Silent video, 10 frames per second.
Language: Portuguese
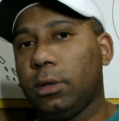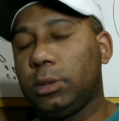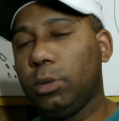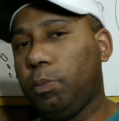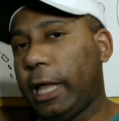
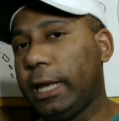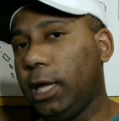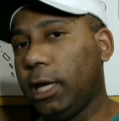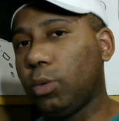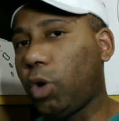Se um
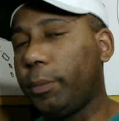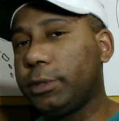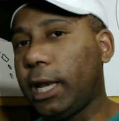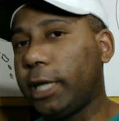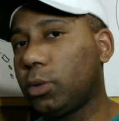planeta, um corpo
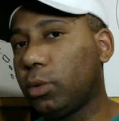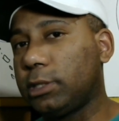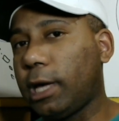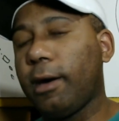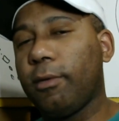celeste
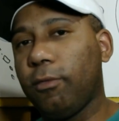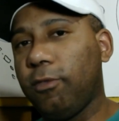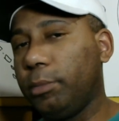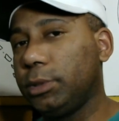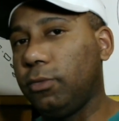cruzar,
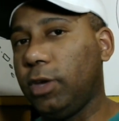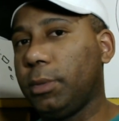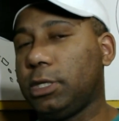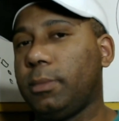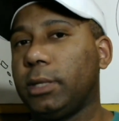vamos ver,
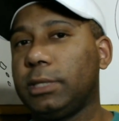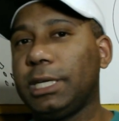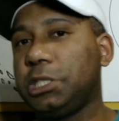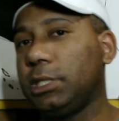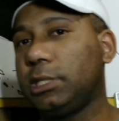meus amados. A
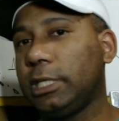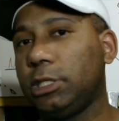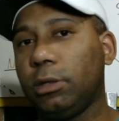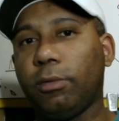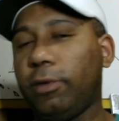chance é
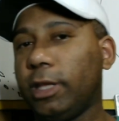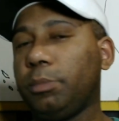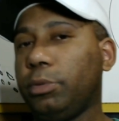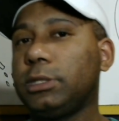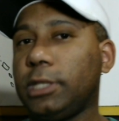de
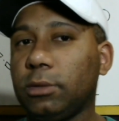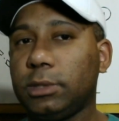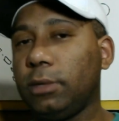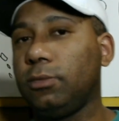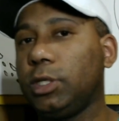90% de
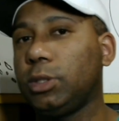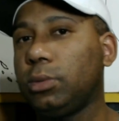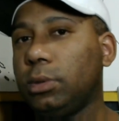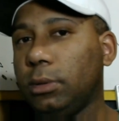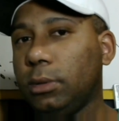ser
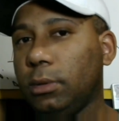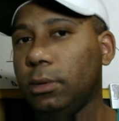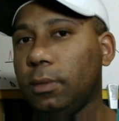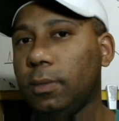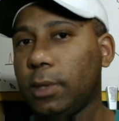visto.
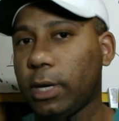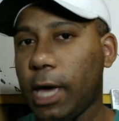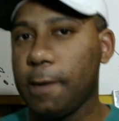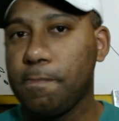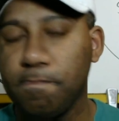
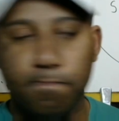Ok?